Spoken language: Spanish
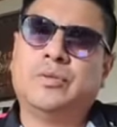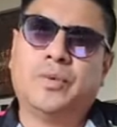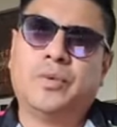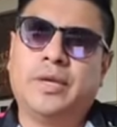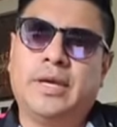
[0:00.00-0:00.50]
y no
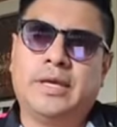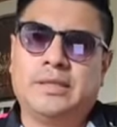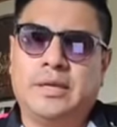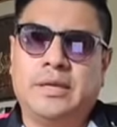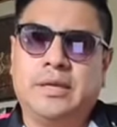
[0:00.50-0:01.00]
pude
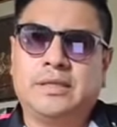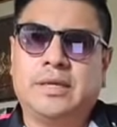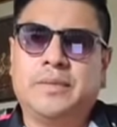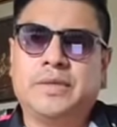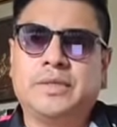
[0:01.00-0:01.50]
hacer, hacer
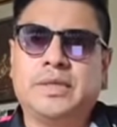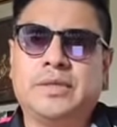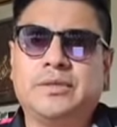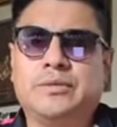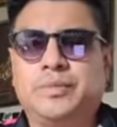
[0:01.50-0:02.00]
la
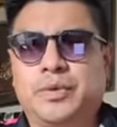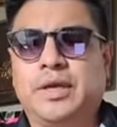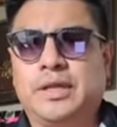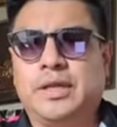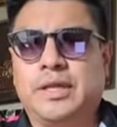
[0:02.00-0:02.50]
presentación
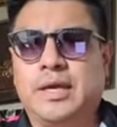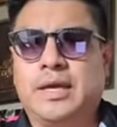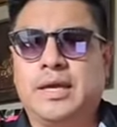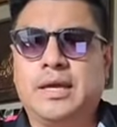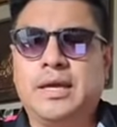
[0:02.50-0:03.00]
porque tenía
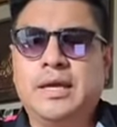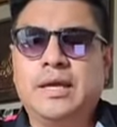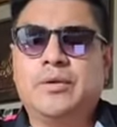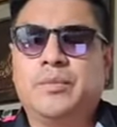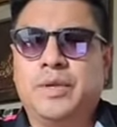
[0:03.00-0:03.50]
que
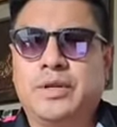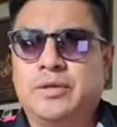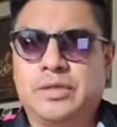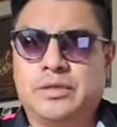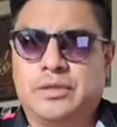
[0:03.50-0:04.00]
cumplir
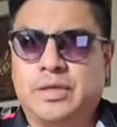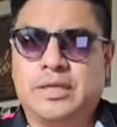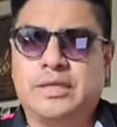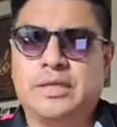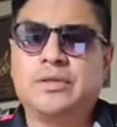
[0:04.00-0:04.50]
con ciertos
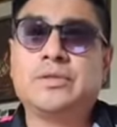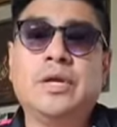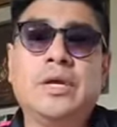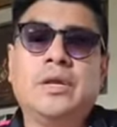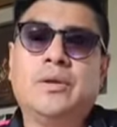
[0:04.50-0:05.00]
requisitos.
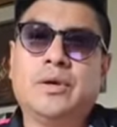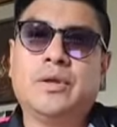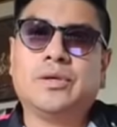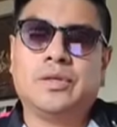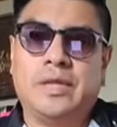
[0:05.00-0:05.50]

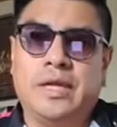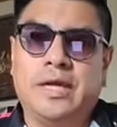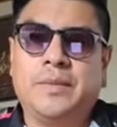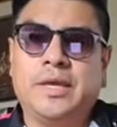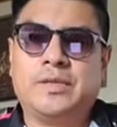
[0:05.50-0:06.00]
Luego de eso tenía
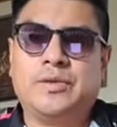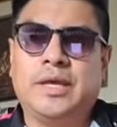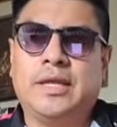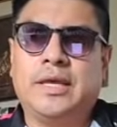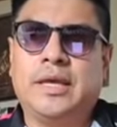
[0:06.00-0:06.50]
que irme a la
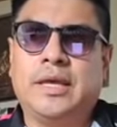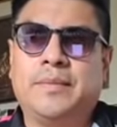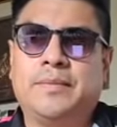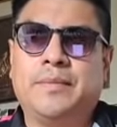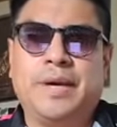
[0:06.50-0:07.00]
ciudad de
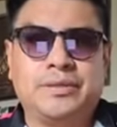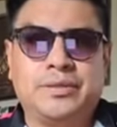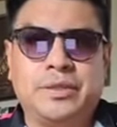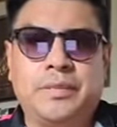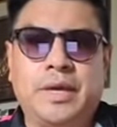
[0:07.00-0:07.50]

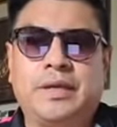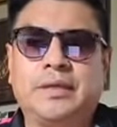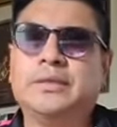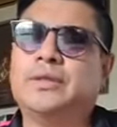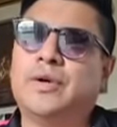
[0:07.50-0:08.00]
Ambato también
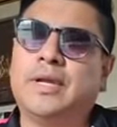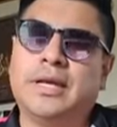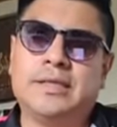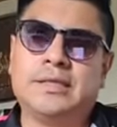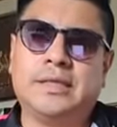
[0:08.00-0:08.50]
y no
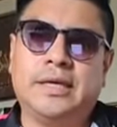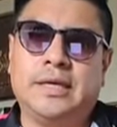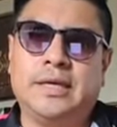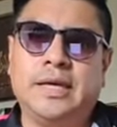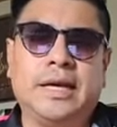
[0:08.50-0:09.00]

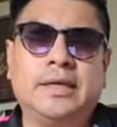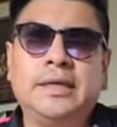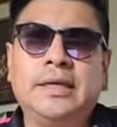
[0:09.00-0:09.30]
alcancé a llegar